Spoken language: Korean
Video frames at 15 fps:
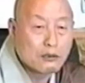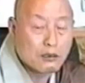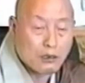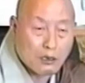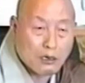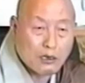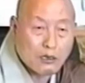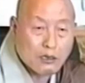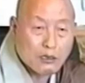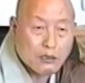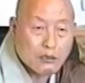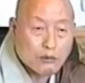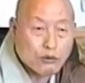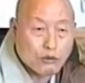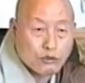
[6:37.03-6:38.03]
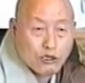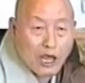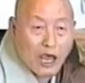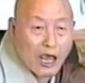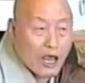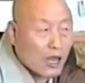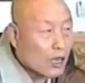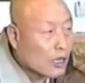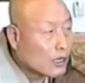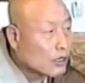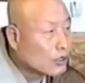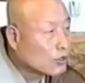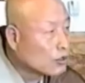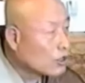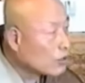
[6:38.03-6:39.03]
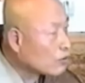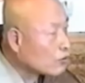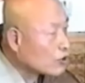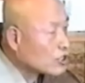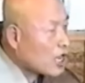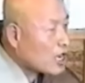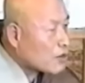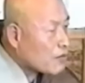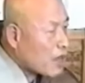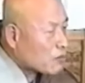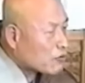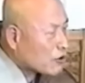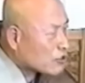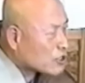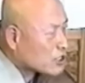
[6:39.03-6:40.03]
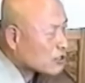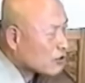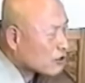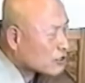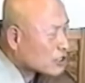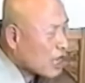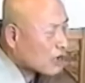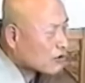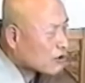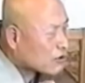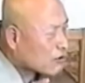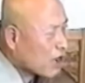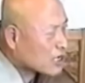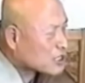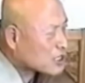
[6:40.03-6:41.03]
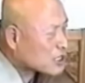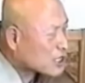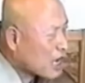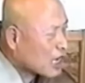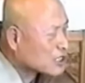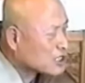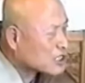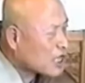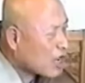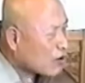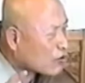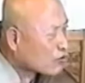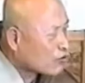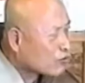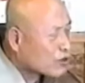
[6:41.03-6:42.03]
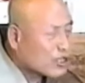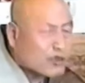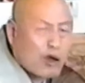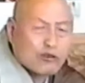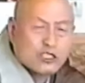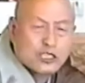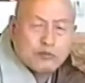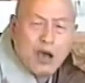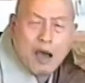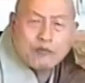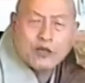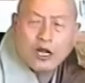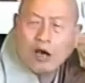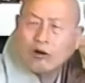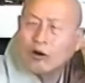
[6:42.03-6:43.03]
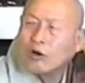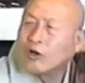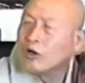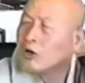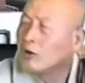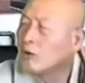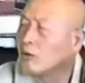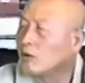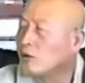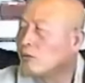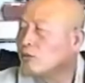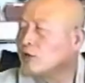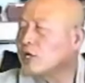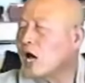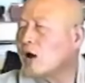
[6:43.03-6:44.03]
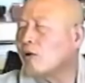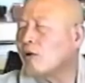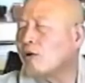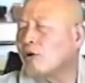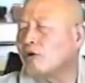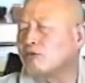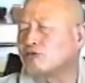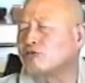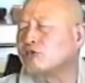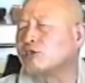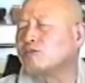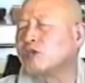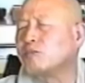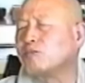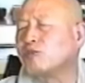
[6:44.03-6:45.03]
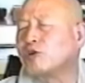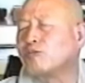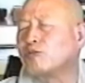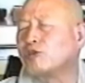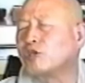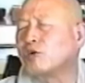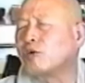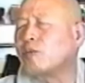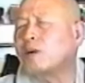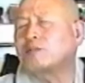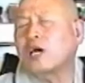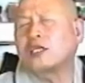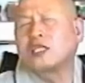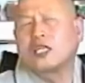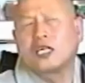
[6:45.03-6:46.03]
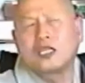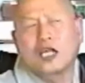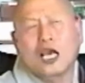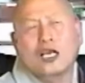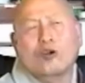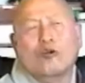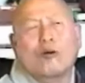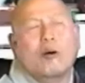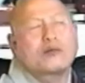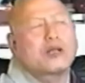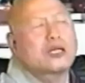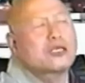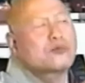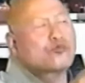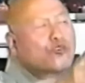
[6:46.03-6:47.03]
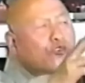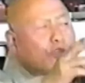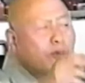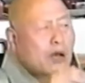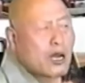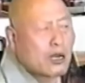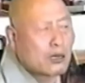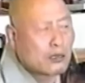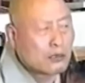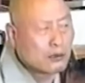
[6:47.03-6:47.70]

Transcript: 어? 그런데 여러분 위장을 맵고 쉬고 짧고 과식 간식하고 굶기도 하고 지 마음대로 하고 위장을 오늘 수십 년 부리는데 고맙다 한 일이 있나? 야, 고맙다 한 사람 손 들어봐.